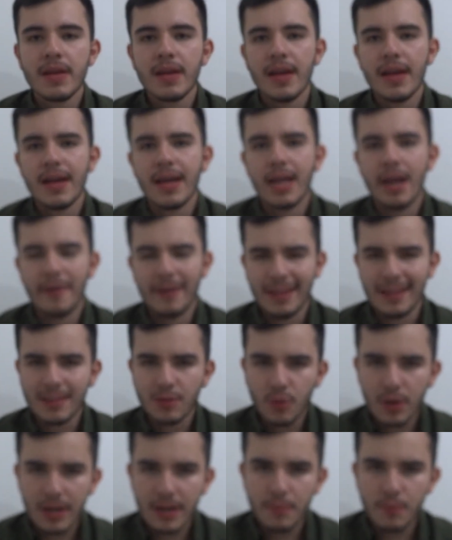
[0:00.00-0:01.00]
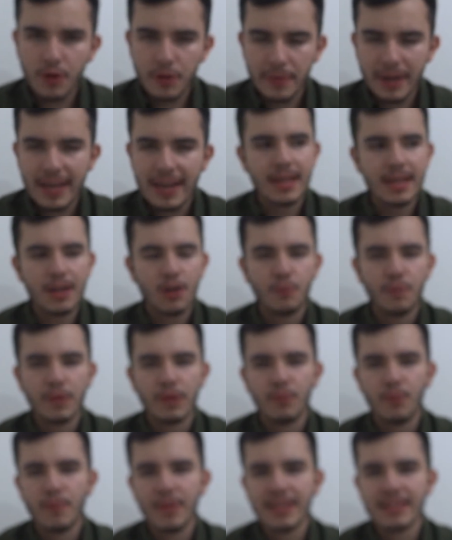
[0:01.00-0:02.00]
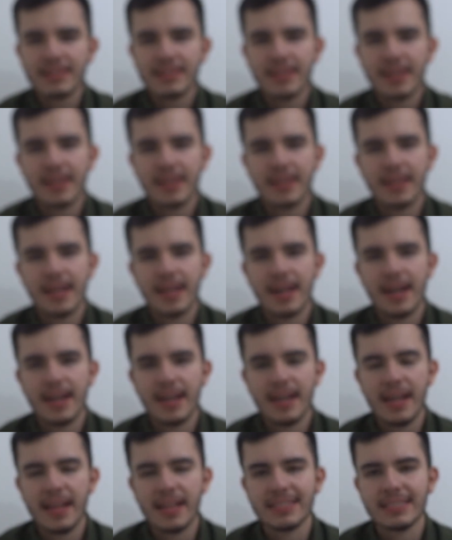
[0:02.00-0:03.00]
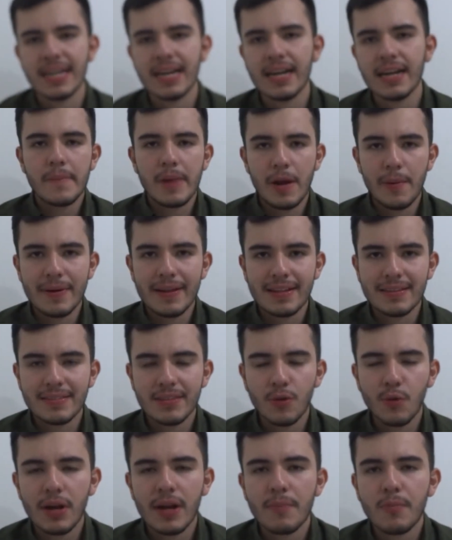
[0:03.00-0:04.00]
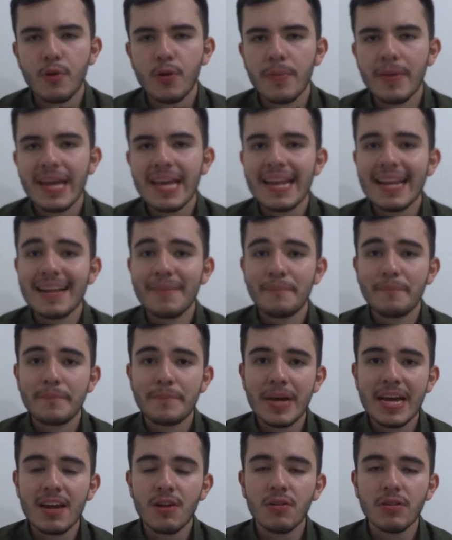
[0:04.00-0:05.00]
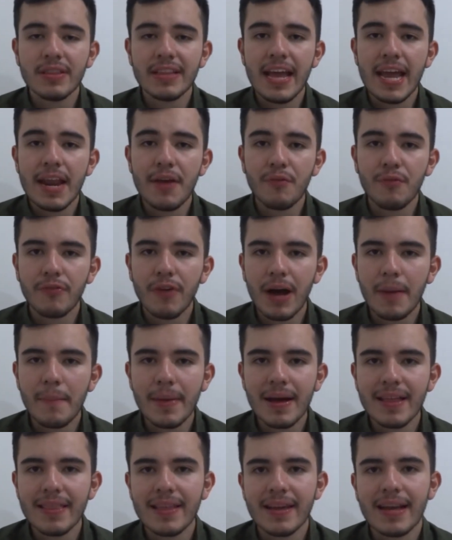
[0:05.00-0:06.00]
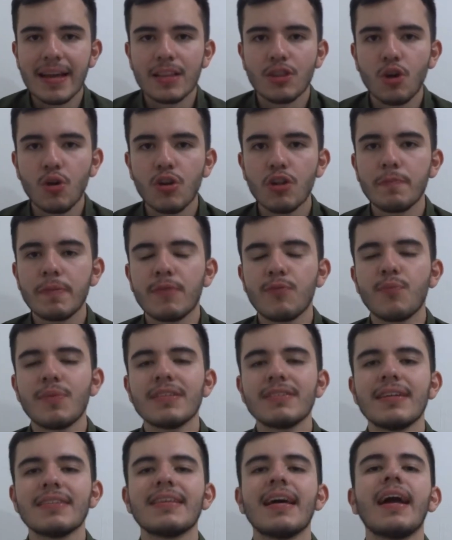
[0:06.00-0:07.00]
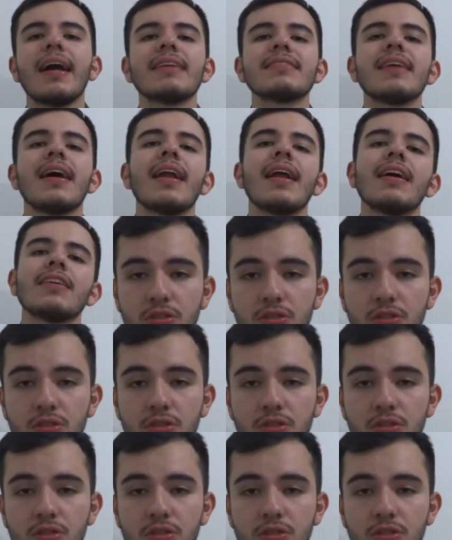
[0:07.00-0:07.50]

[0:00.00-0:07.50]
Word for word: Eh, la verdad huelen muy bien los perfumes de la línea de Sara, la verdad sí huelen muy bien, pero tienen fama de que todos los perfumes que saca Sara